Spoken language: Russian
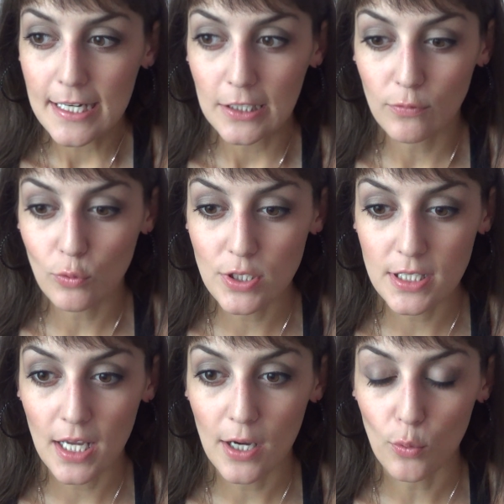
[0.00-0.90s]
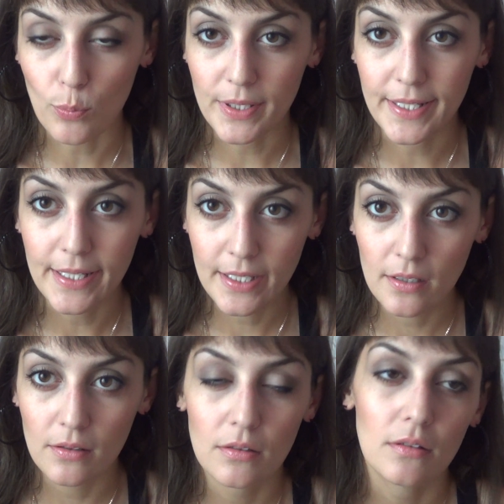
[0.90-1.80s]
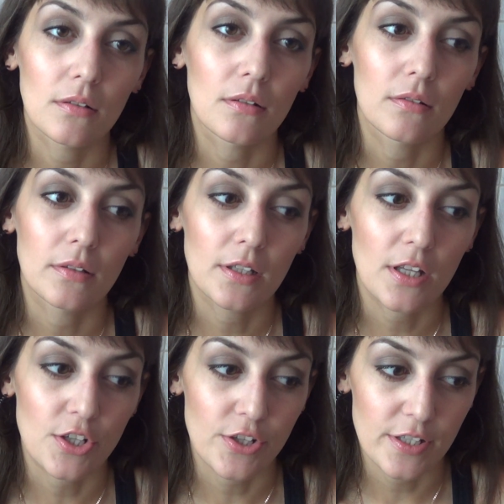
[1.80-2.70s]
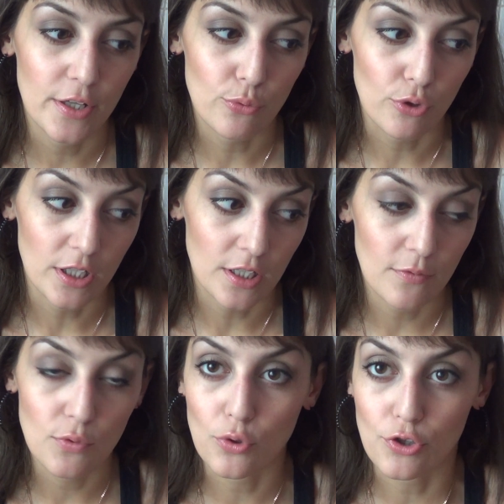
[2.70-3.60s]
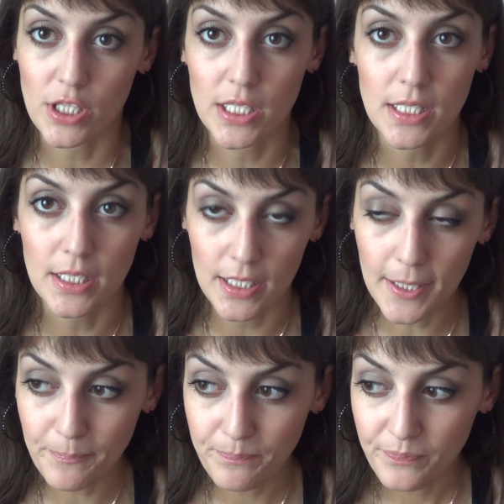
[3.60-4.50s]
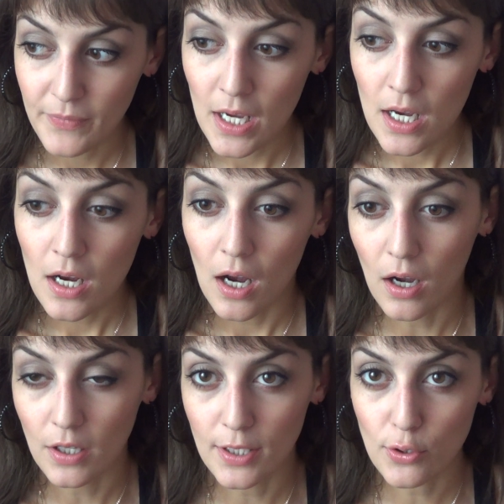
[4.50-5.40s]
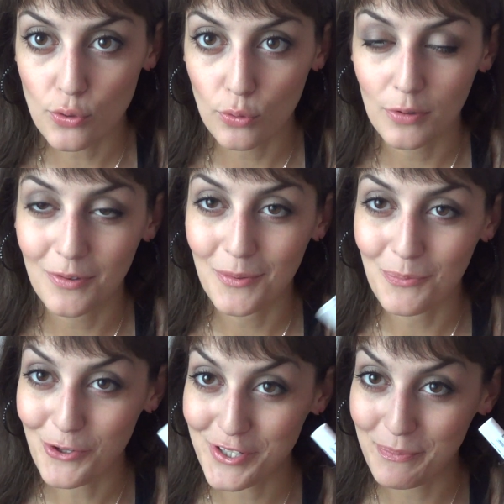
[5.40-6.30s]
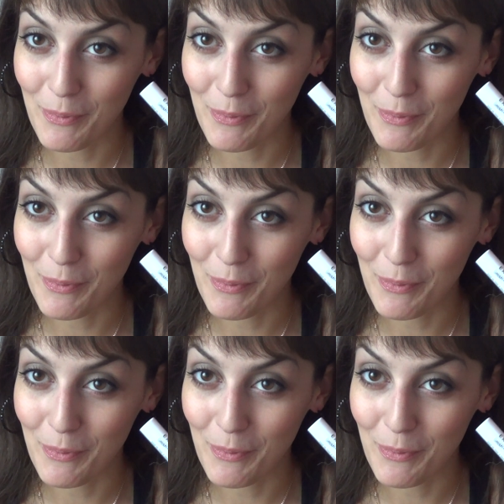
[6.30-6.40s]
200 рублей, а, на наши денежки это 960 тенге, а, так что можете